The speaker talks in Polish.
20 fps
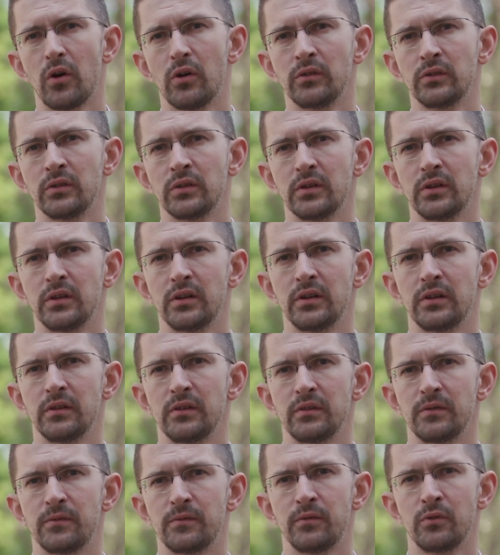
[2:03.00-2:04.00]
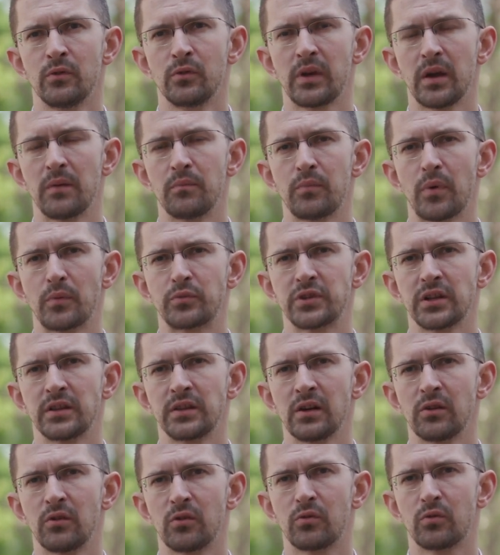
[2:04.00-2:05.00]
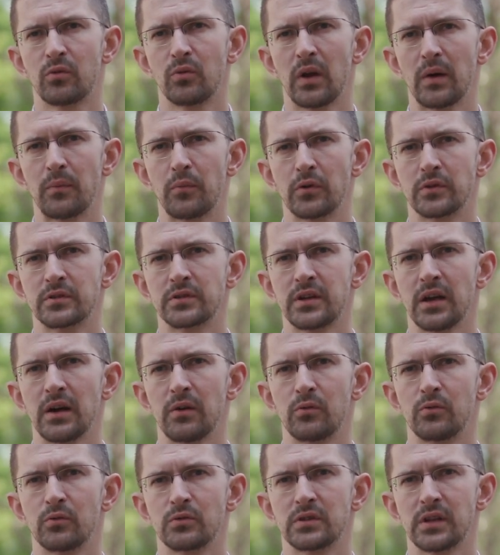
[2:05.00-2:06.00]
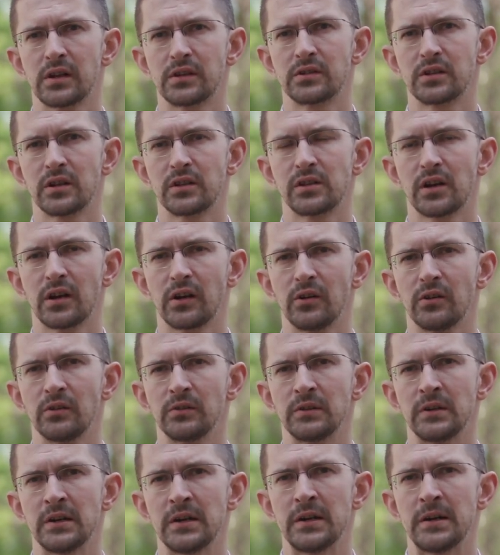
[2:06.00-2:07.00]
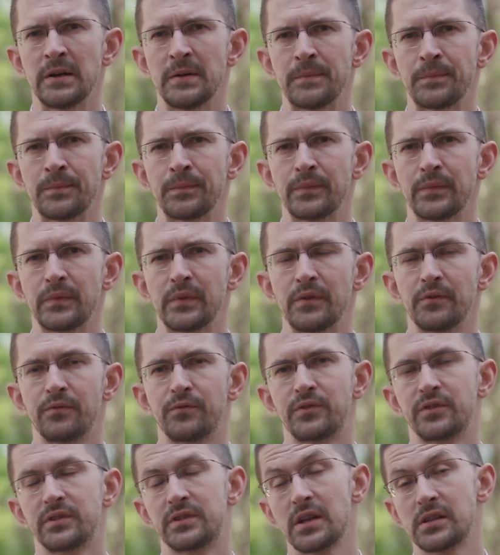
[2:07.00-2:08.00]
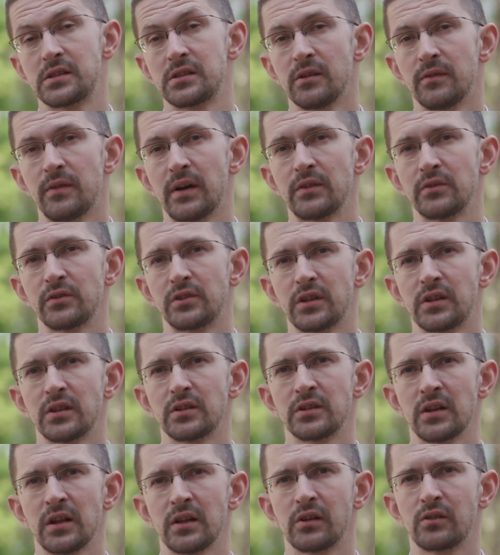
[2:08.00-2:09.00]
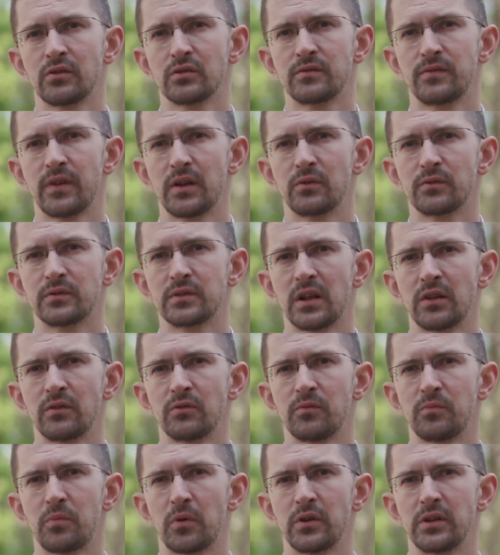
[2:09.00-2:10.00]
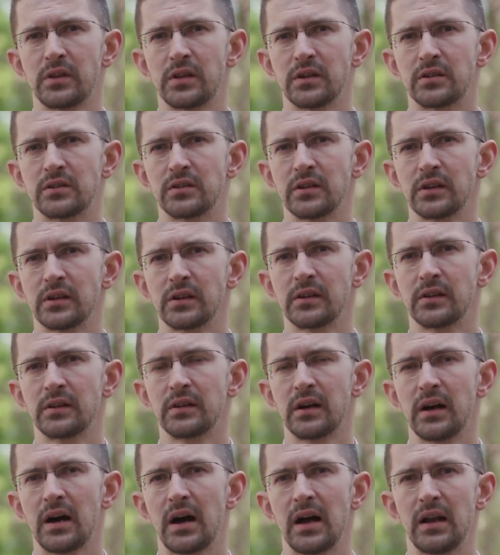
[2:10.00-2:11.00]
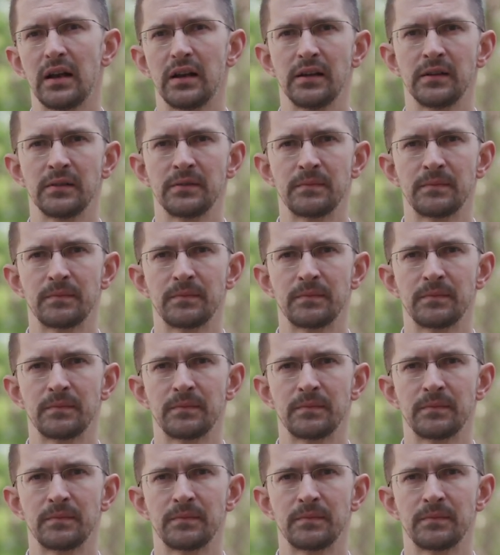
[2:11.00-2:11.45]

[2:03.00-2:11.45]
on y, wnukiem poprzedniego króla Polski, Augusta III. Zdecydowano się też na niego z wielu względów politycznych. Ale